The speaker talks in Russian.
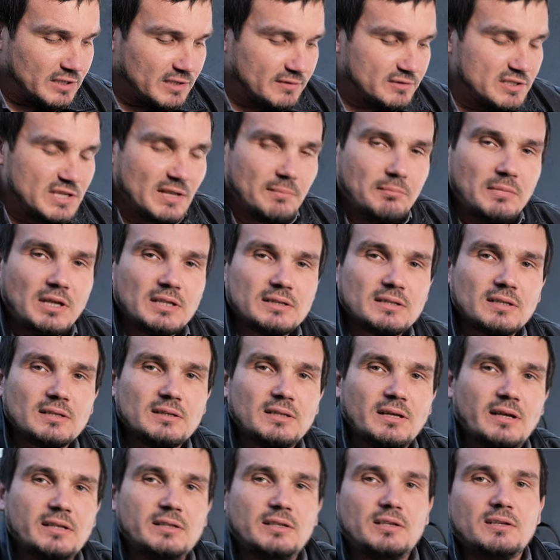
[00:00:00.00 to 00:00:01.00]
эти все
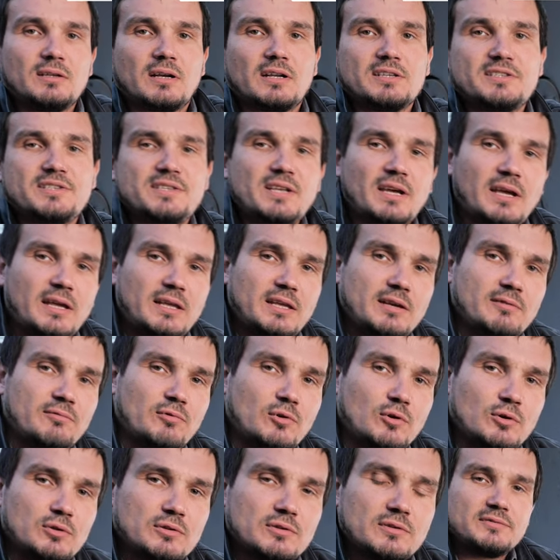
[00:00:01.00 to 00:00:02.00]
методы, они
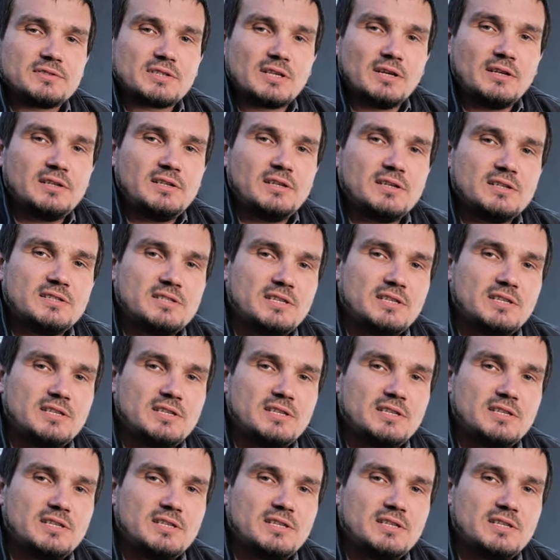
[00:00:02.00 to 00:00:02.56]
растягивают вскрытие